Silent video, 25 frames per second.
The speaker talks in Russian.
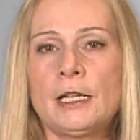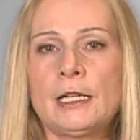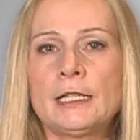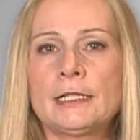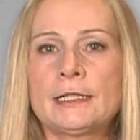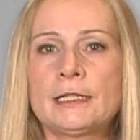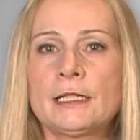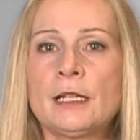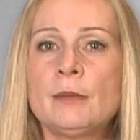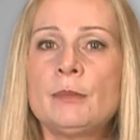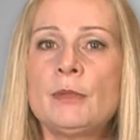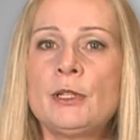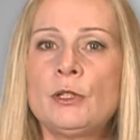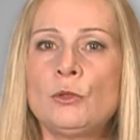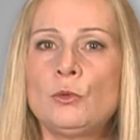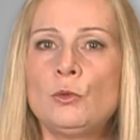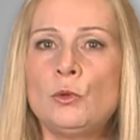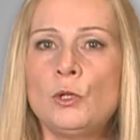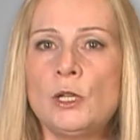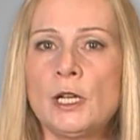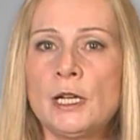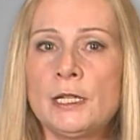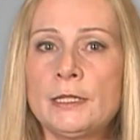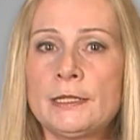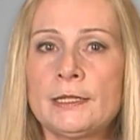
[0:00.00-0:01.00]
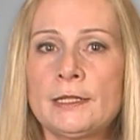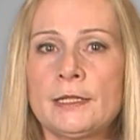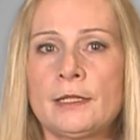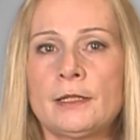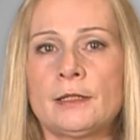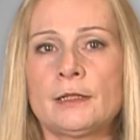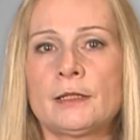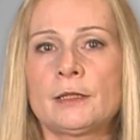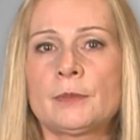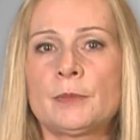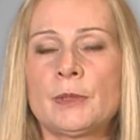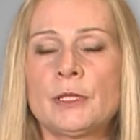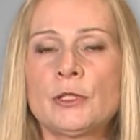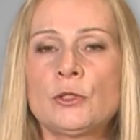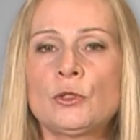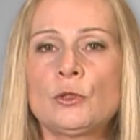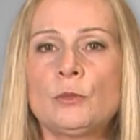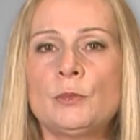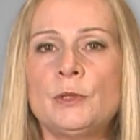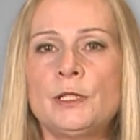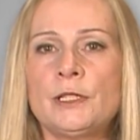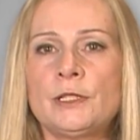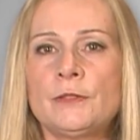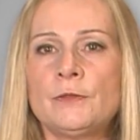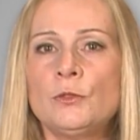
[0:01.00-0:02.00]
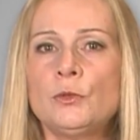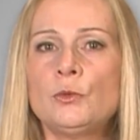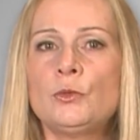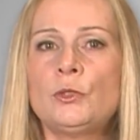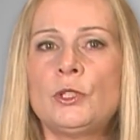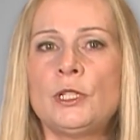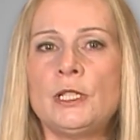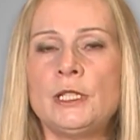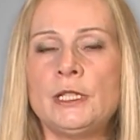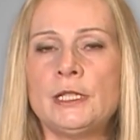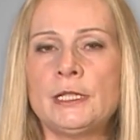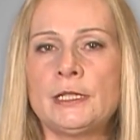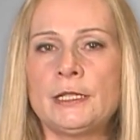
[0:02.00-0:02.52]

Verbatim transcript: Саморегуляция, способность внутренней